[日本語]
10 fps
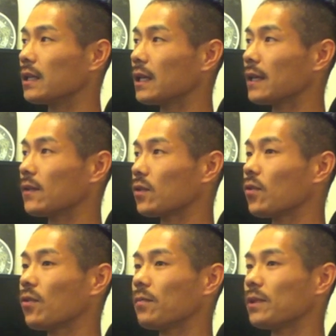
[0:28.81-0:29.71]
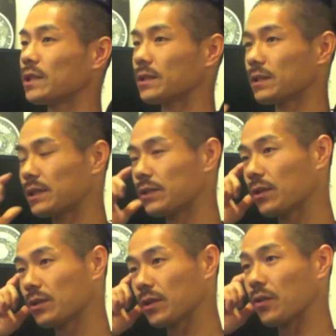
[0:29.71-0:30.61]
だけど興
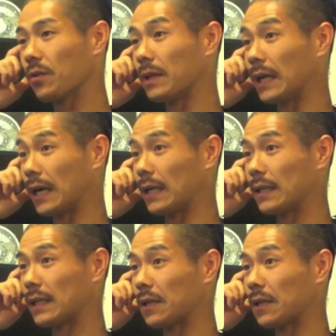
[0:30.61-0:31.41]
ちょっと興味があっ